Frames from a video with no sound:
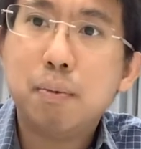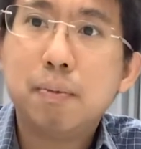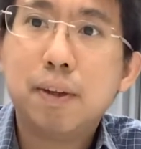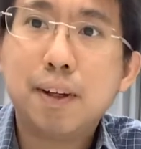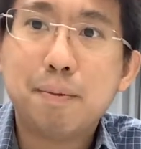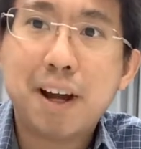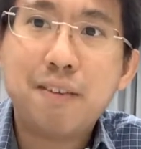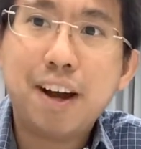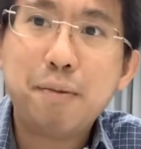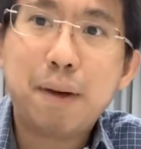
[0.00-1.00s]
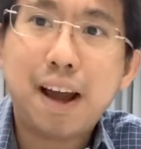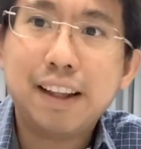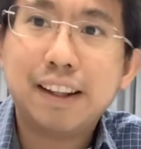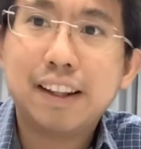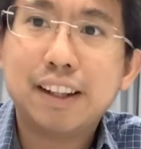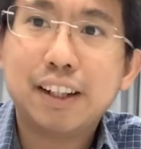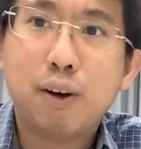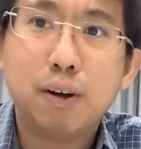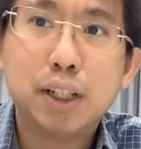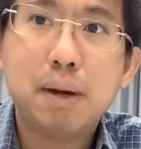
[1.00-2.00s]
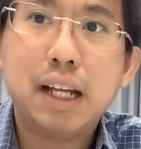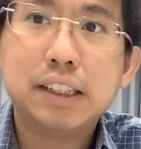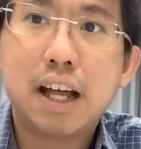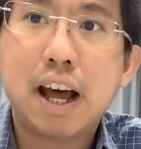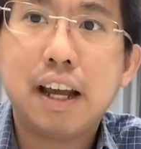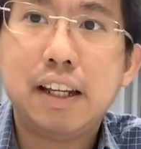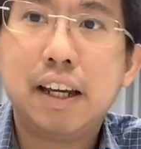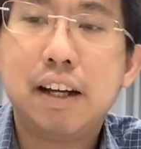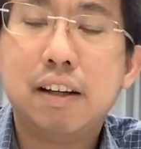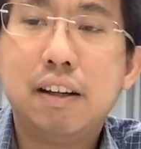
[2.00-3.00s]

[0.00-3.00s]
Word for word: ต้องยอมรับว่าพาร์ทของเซราไซเนี่ย